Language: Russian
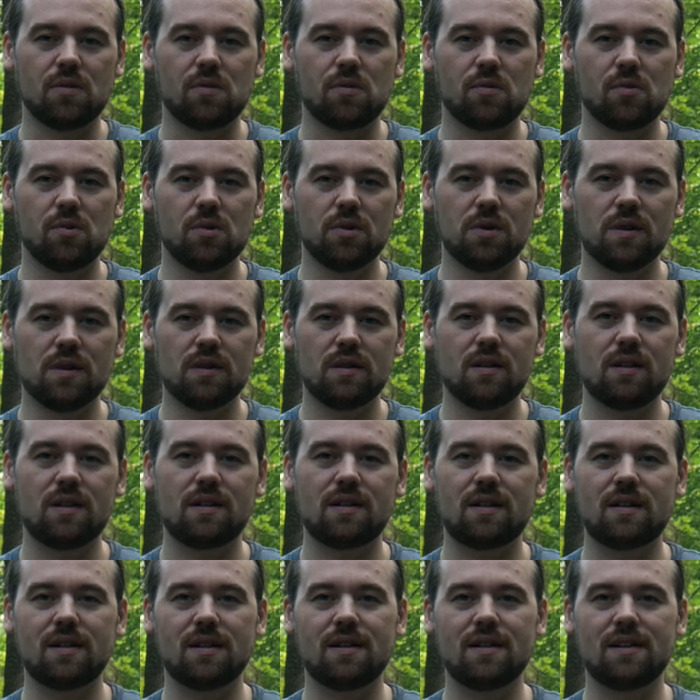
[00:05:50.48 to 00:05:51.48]
он
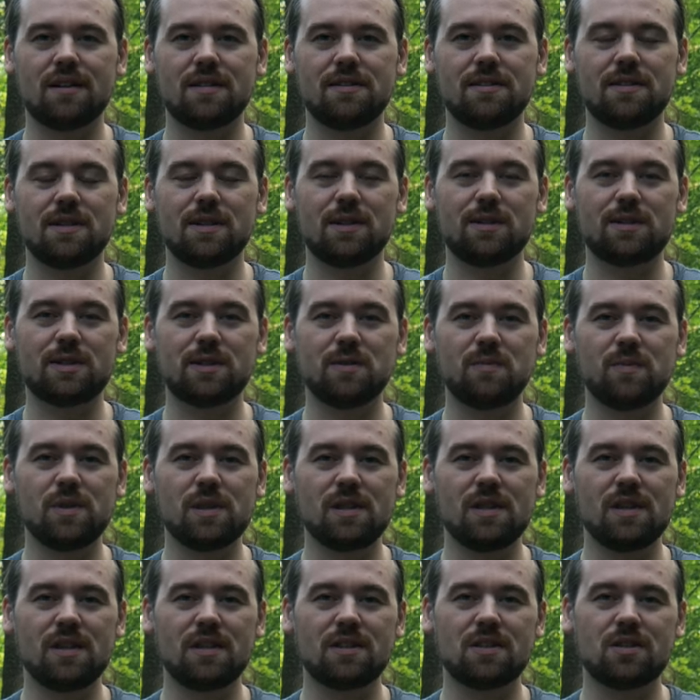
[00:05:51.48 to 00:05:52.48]
дался
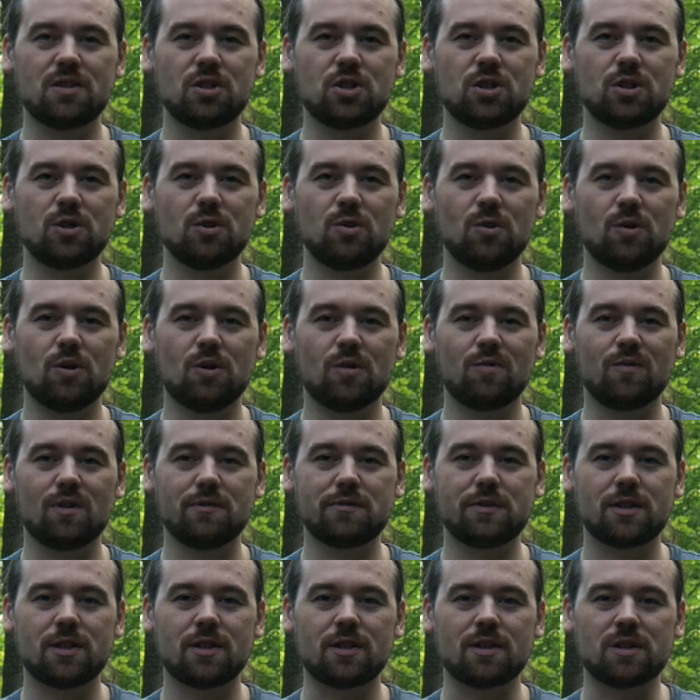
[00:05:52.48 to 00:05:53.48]
мне тяжело
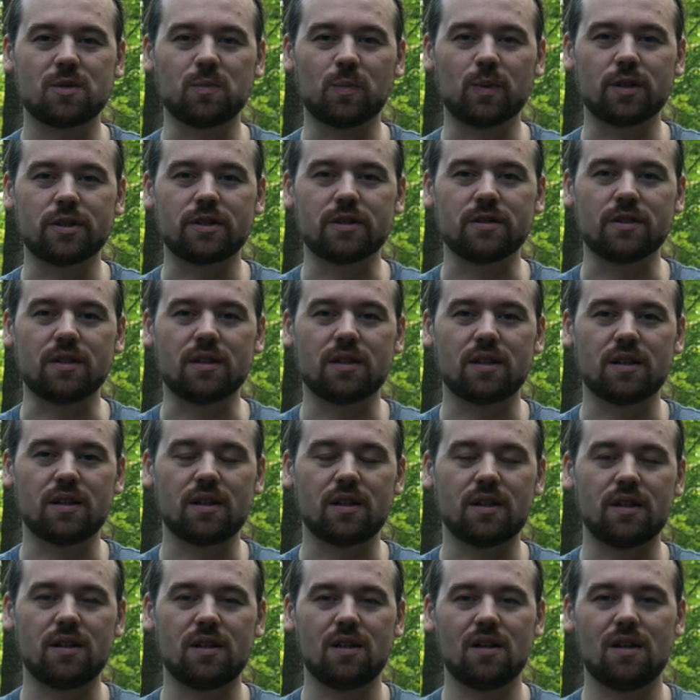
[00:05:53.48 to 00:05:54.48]
во всех смыслах.
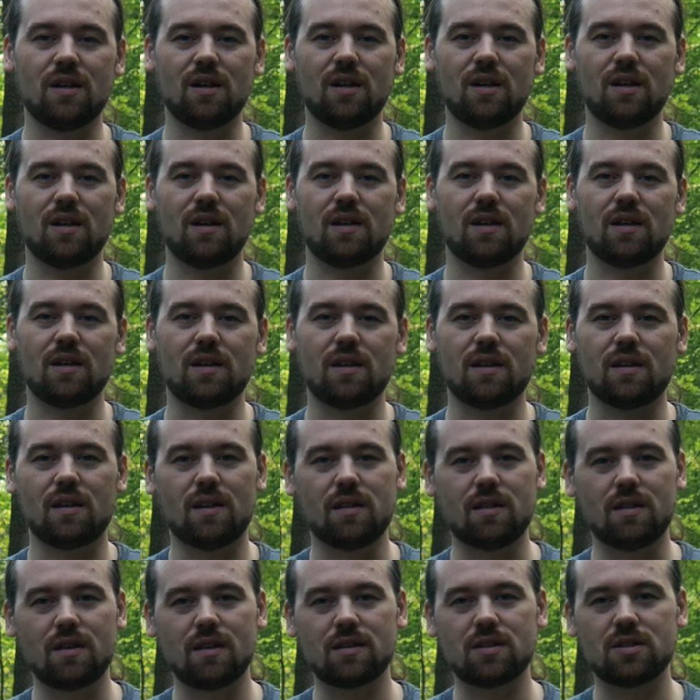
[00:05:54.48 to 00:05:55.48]
И э,
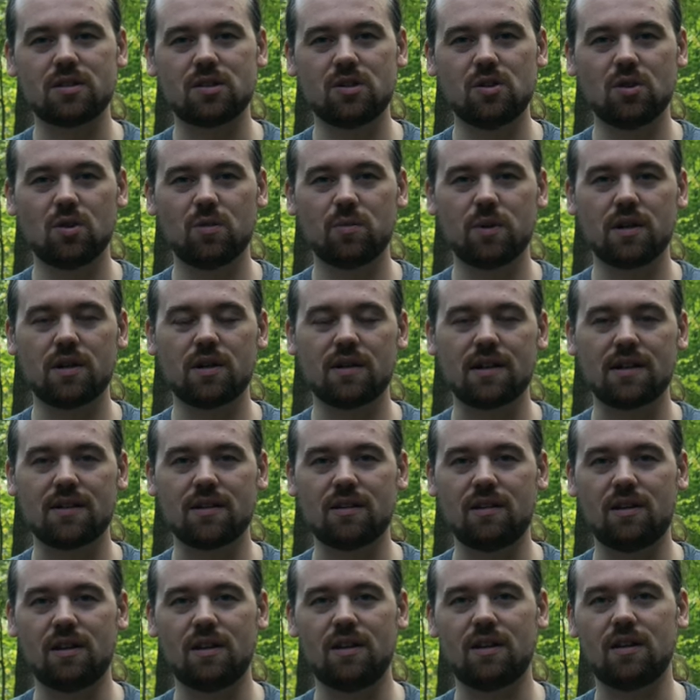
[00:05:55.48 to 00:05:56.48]
на съемках,
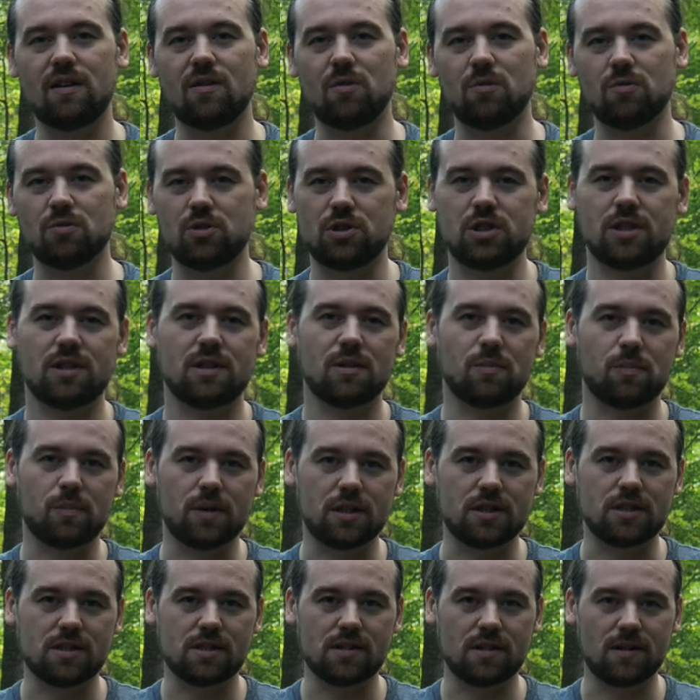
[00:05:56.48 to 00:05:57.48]
и уже на
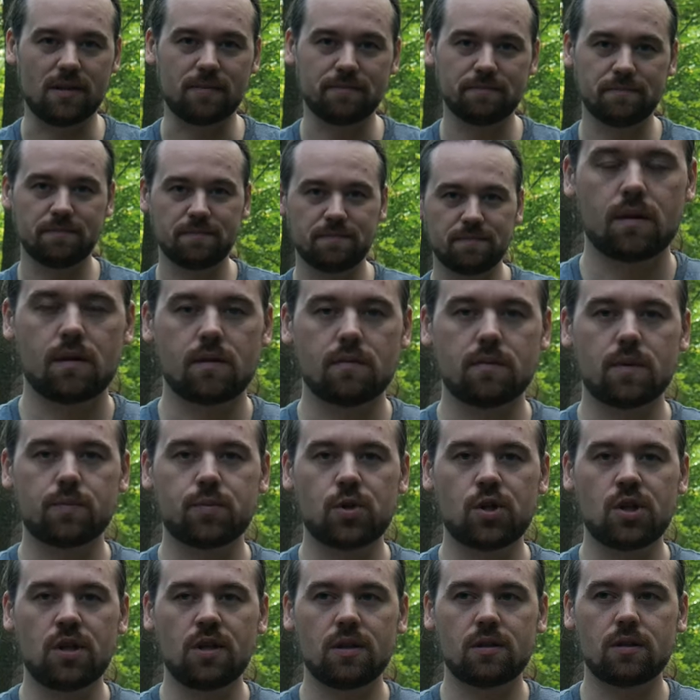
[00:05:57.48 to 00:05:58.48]
посте.
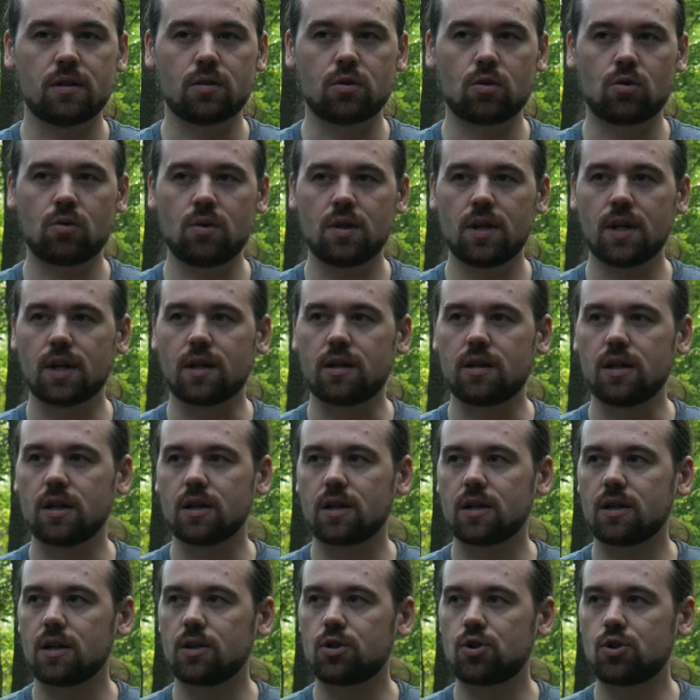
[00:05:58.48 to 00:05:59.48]
Вообще этот ролик
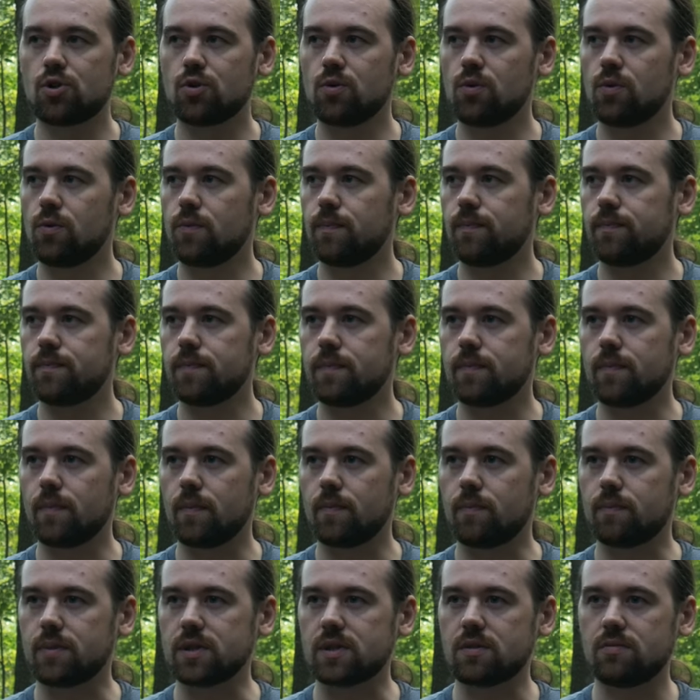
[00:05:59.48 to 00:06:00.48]
я хочу
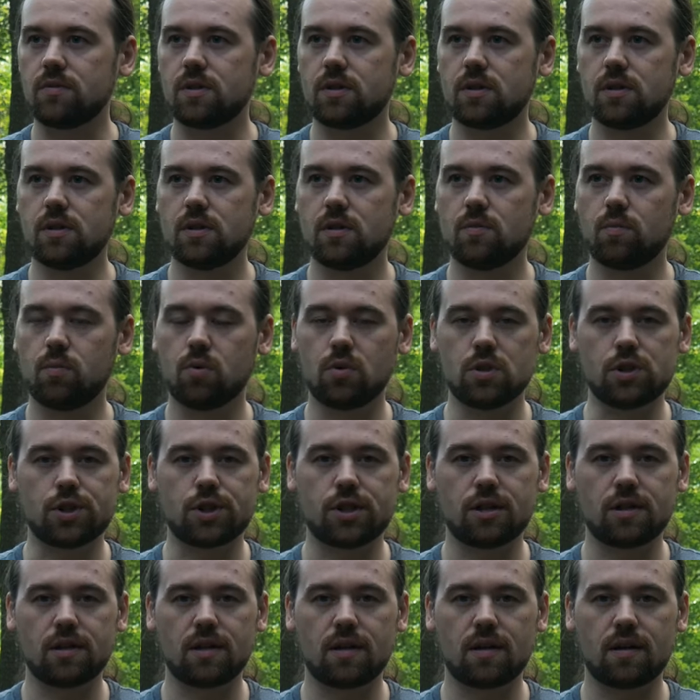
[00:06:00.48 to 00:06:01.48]
посвятить
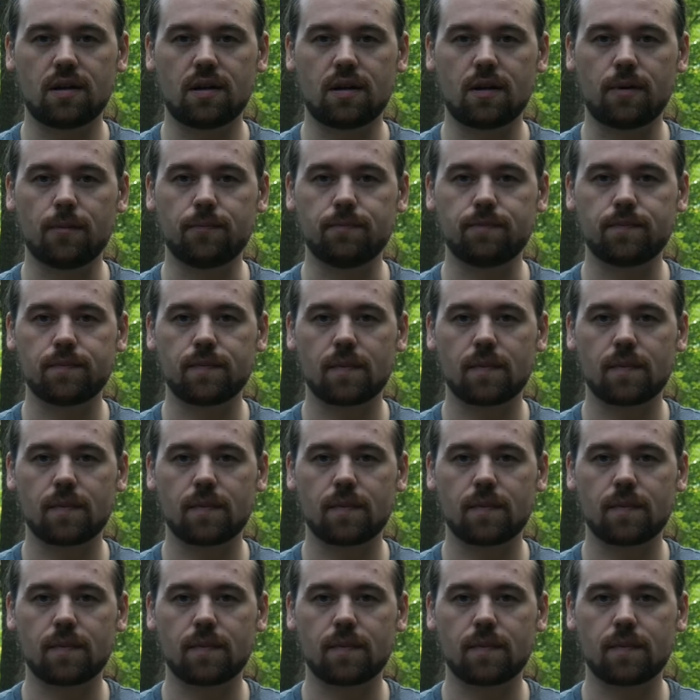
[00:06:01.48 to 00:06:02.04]
больше